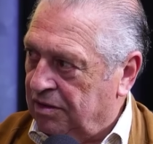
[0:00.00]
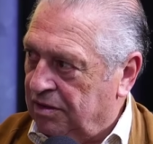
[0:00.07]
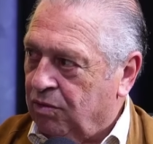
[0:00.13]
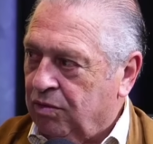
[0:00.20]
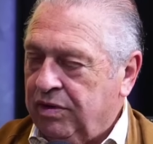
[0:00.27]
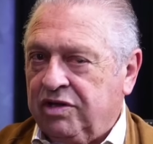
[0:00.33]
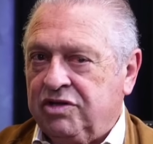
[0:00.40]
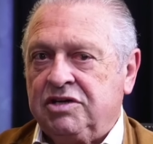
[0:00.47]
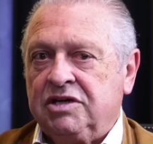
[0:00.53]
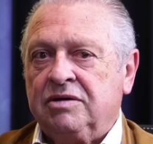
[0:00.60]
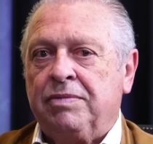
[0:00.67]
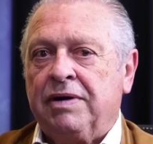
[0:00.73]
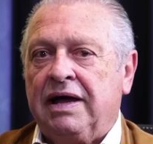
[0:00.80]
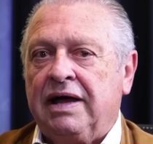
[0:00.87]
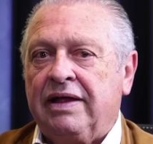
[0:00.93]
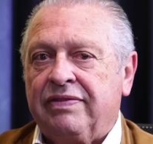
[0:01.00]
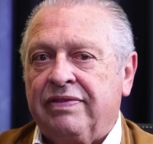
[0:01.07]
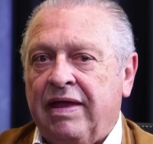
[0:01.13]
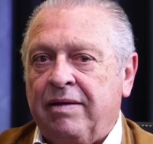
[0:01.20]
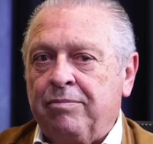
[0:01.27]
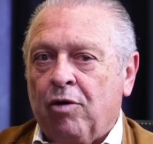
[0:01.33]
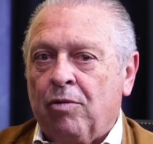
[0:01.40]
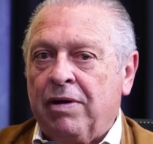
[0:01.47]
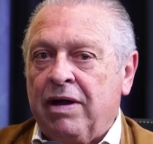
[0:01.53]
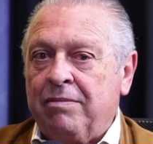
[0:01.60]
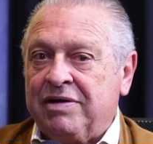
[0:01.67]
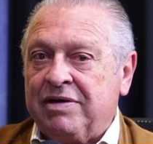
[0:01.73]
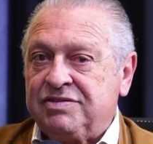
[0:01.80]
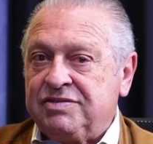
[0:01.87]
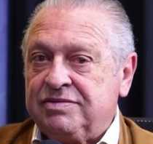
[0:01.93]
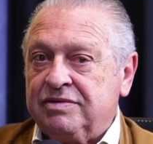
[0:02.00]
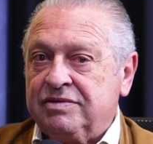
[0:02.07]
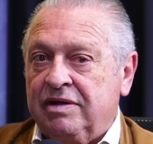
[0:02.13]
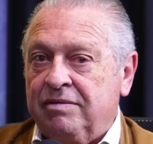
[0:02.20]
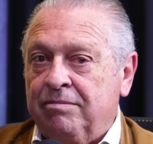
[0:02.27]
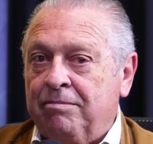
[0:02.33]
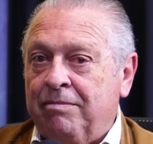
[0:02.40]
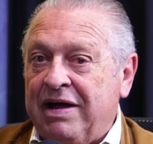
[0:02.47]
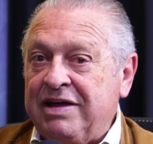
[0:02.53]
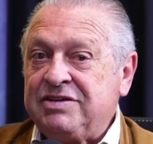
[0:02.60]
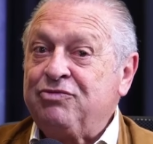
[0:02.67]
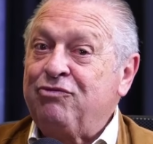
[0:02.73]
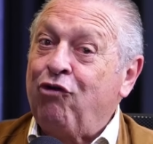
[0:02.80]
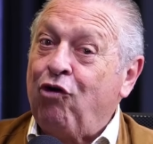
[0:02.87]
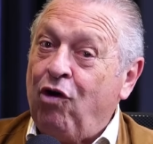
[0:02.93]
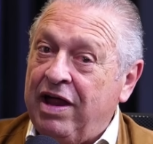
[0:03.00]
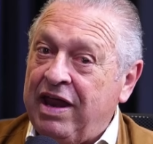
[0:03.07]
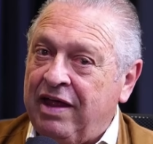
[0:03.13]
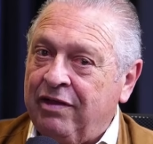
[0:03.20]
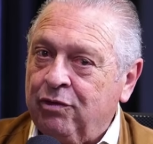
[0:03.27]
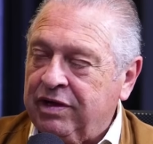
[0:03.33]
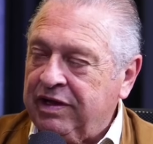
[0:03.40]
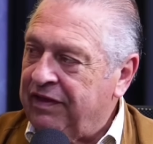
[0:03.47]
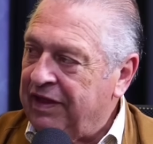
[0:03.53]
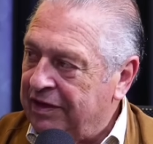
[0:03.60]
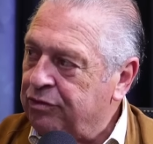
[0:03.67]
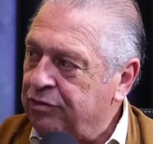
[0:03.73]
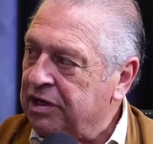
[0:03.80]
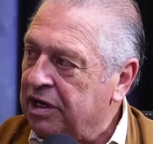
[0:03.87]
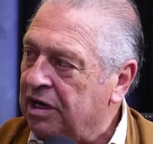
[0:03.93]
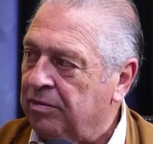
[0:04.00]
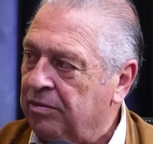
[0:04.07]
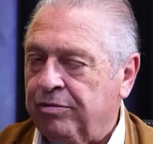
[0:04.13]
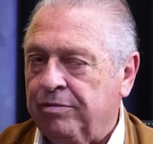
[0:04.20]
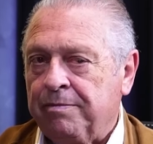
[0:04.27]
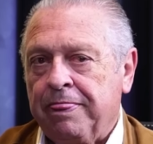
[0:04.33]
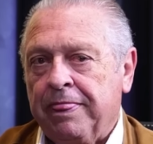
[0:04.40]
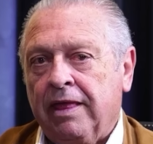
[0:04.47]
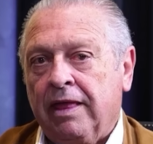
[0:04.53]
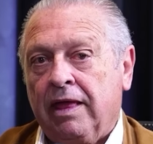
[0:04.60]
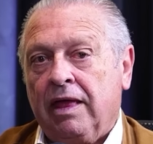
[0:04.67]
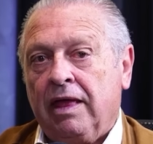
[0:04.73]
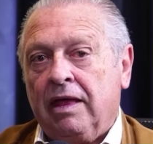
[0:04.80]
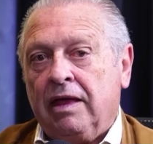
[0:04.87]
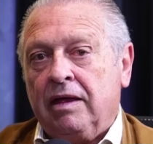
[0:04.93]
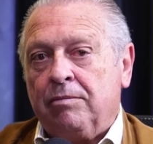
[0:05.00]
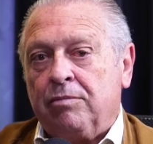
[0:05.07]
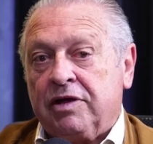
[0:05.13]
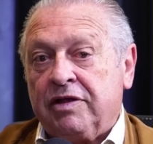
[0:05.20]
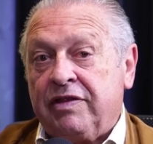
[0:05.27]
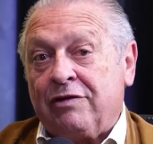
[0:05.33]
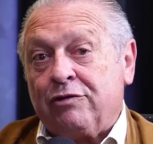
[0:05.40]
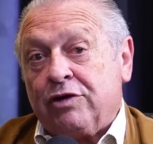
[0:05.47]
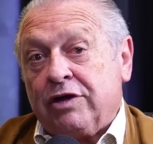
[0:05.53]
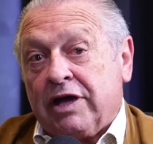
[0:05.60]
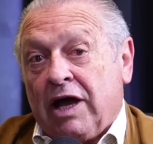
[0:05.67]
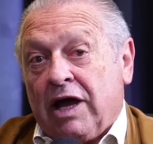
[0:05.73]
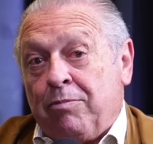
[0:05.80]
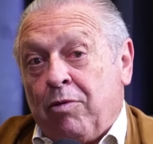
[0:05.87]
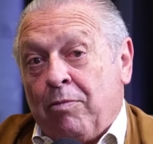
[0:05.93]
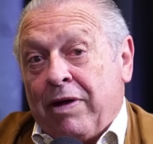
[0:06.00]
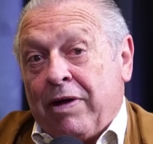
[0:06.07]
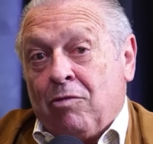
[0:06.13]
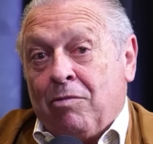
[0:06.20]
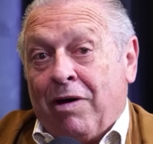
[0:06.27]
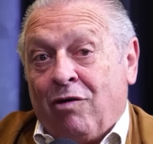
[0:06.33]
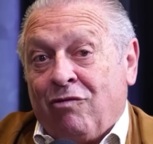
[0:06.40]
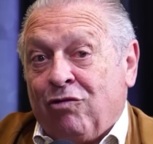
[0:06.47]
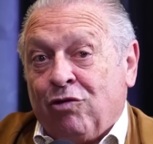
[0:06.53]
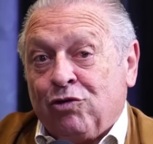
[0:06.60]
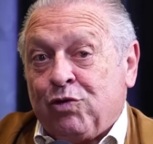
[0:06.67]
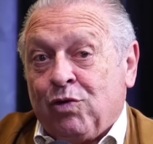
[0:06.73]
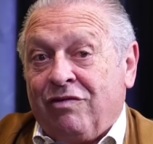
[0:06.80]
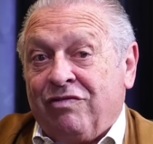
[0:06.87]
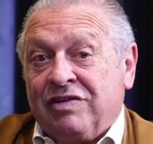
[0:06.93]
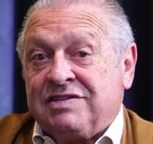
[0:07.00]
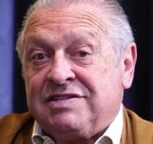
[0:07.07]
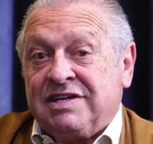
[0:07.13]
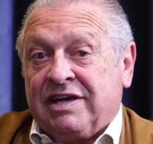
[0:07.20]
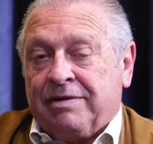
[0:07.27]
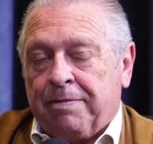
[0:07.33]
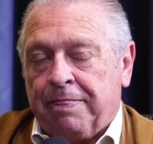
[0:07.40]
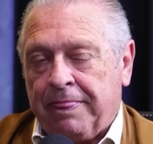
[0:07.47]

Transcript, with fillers: O Curitiba tem problemas mais fora do que dentro de campo. Porque dentro de campo, bem ou mal, voltou a vencer.